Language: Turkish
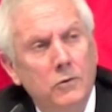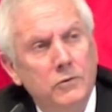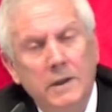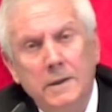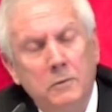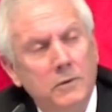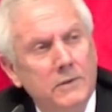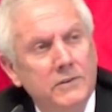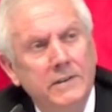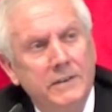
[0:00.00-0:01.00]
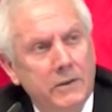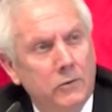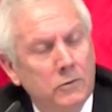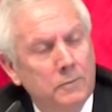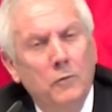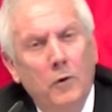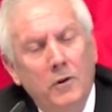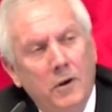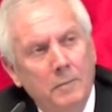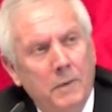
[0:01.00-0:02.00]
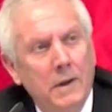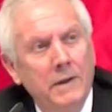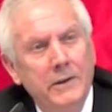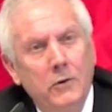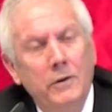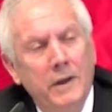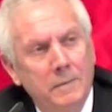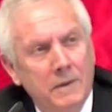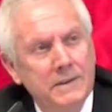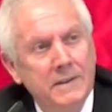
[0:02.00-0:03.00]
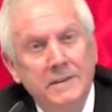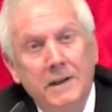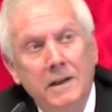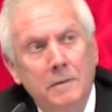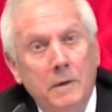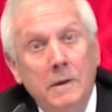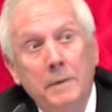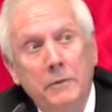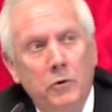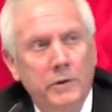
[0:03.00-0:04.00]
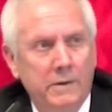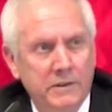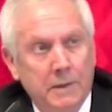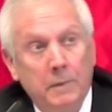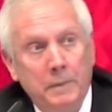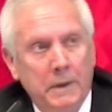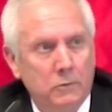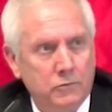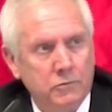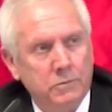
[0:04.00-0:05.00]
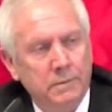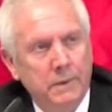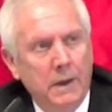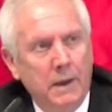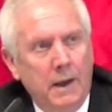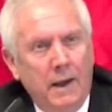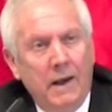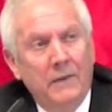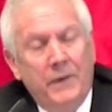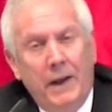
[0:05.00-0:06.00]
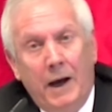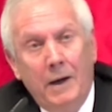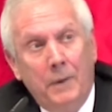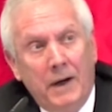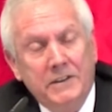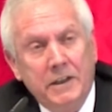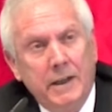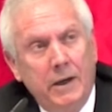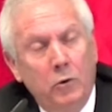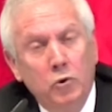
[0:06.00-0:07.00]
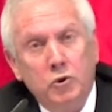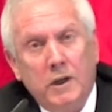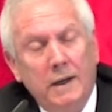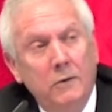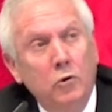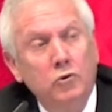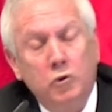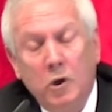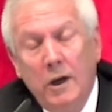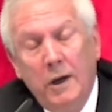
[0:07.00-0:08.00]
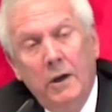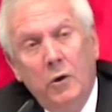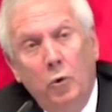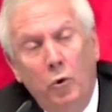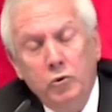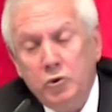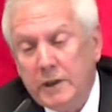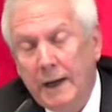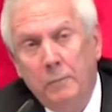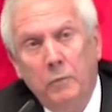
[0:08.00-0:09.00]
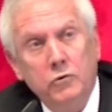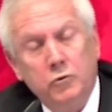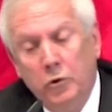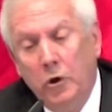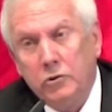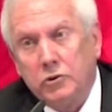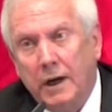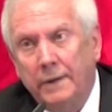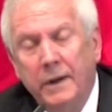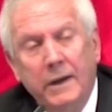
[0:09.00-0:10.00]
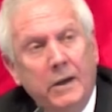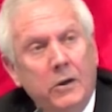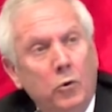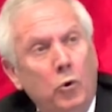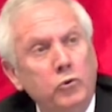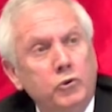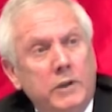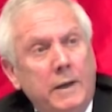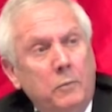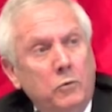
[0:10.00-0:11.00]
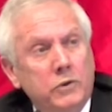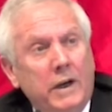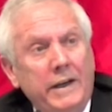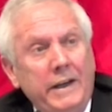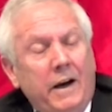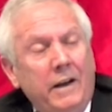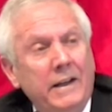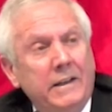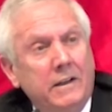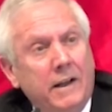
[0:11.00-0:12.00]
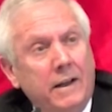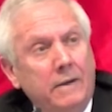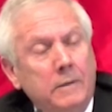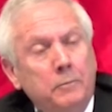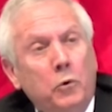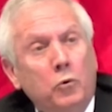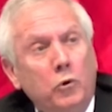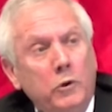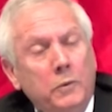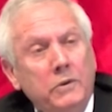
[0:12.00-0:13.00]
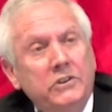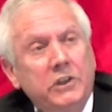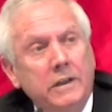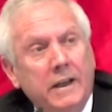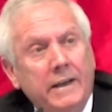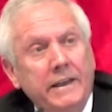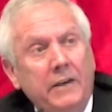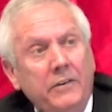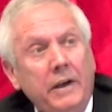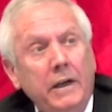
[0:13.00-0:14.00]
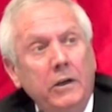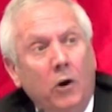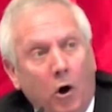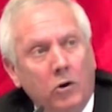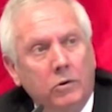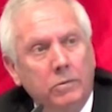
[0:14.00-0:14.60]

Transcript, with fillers: Koç sana buradan sesleniyorum. Bu Volkan Ballı'yı göndermezsen seninle beraber göndereceğim haberin olsun. Fenerbahçe'de 3 3 3 Temmuz duyuyorsan 3 Temmuz'a ihanet edenlerin bu kulübün içinde yeri yok.